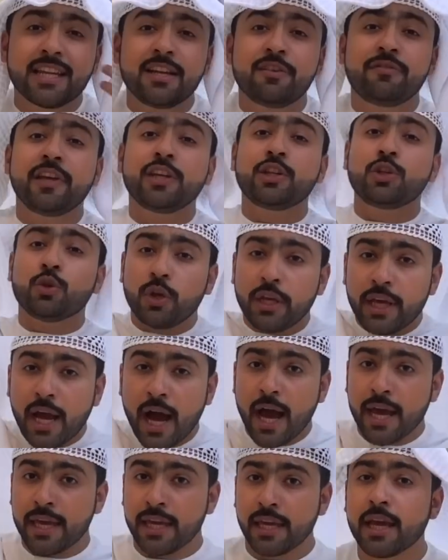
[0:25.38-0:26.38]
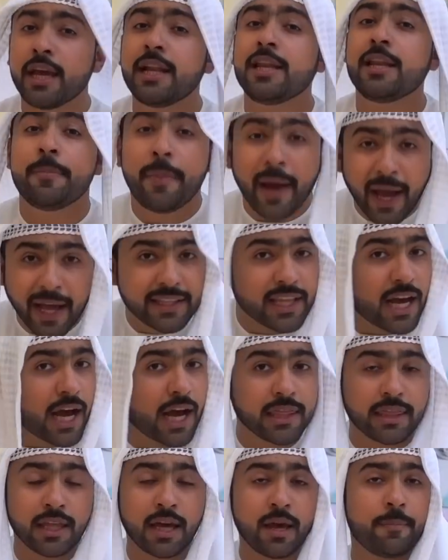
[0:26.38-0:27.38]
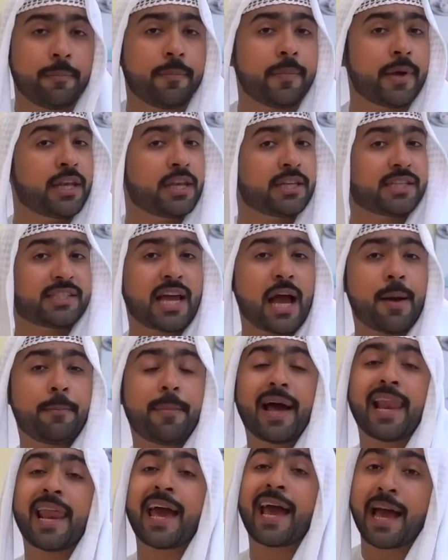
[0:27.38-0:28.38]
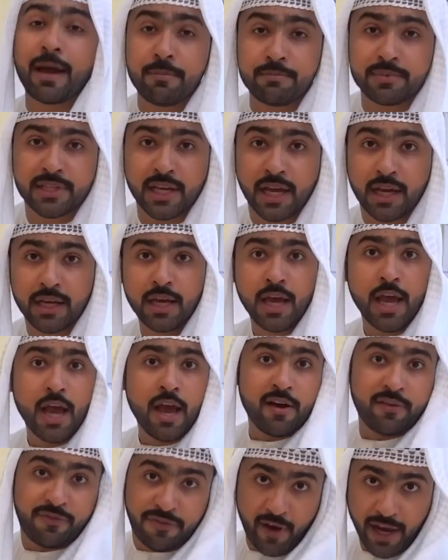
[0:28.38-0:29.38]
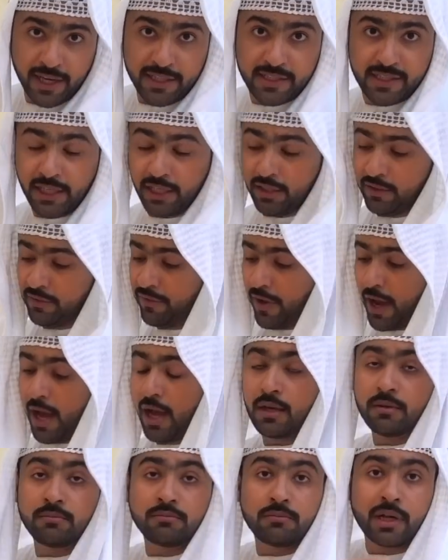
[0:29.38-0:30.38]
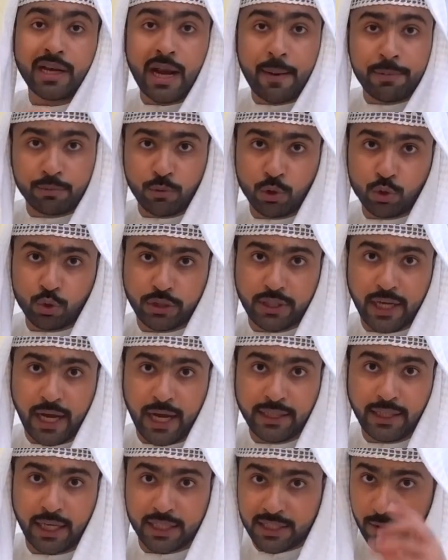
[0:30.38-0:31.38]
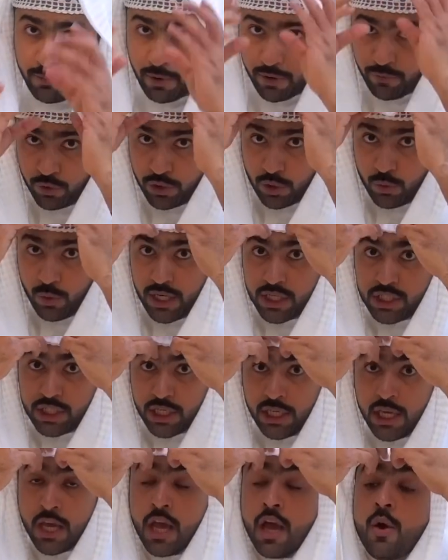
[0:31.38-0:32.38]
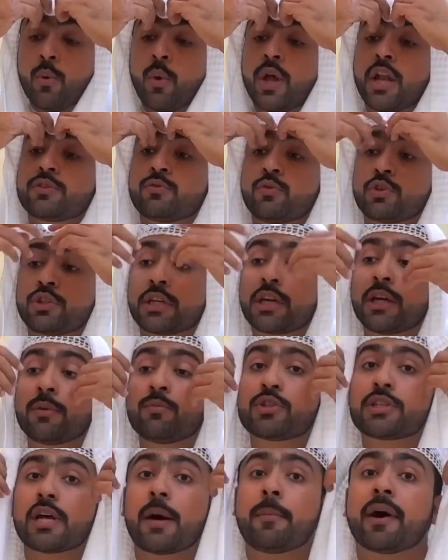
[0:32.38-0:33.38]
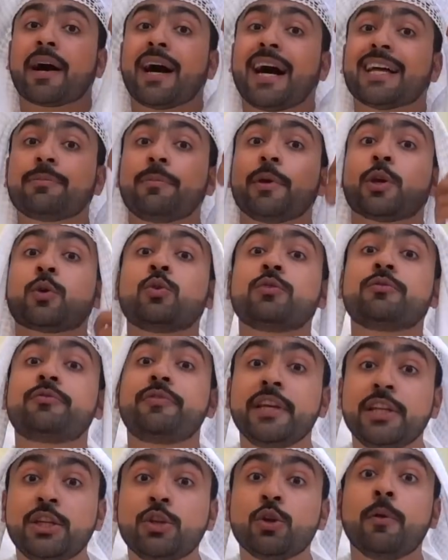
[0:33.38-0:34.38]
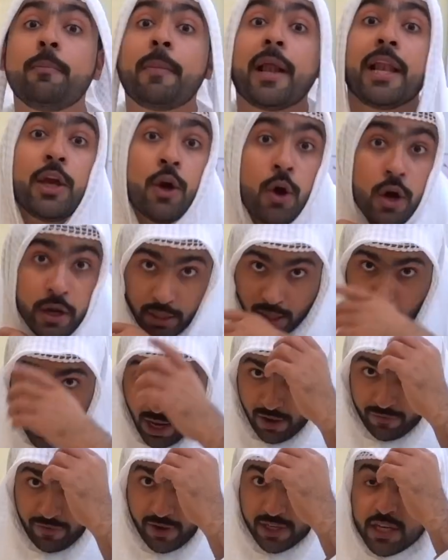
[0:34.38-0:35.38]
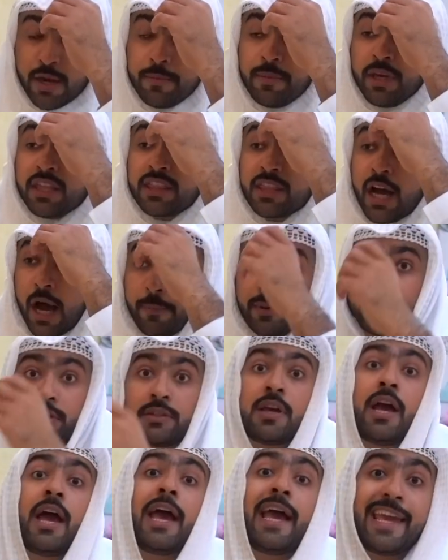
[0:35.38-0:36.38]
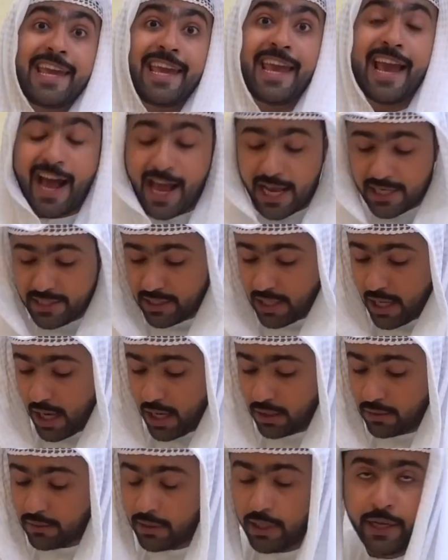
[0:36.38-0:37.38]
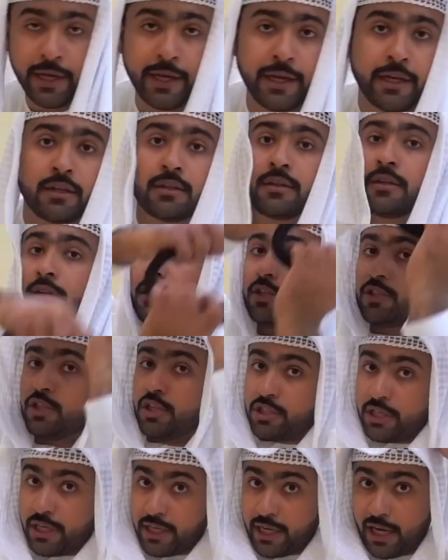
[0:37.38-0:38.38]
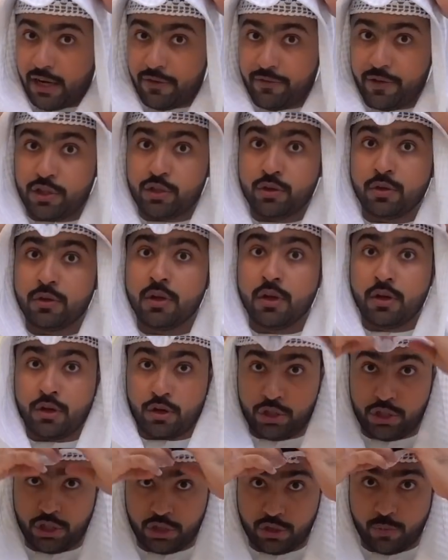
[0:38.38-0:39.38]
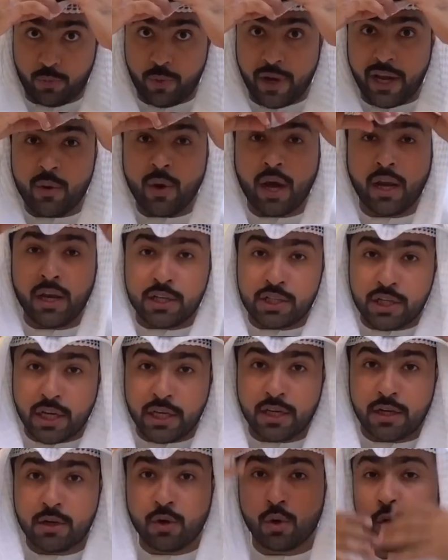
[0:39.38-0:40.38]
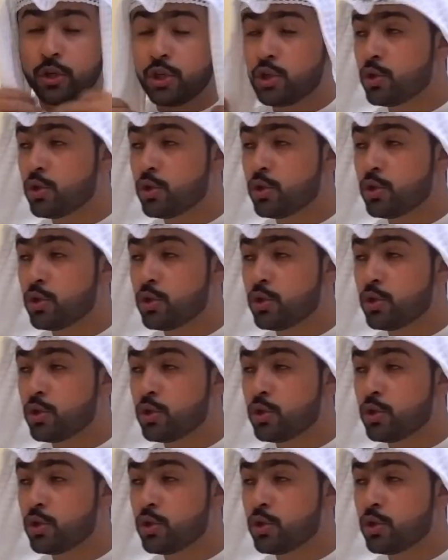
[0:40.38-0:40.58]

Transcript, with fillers: الفيديو الجاي اللي بعد هذا بنسحب على خمسه فايزين فرابط موجود تحت عشان ما يفوتك ولا شيء ولا تفوتك المسابقات بيكون فيديو المليون فالجميع ثابت يا عسكر الحين سير تشيك على فيديو روجر دبي خلينا نشيك اخوي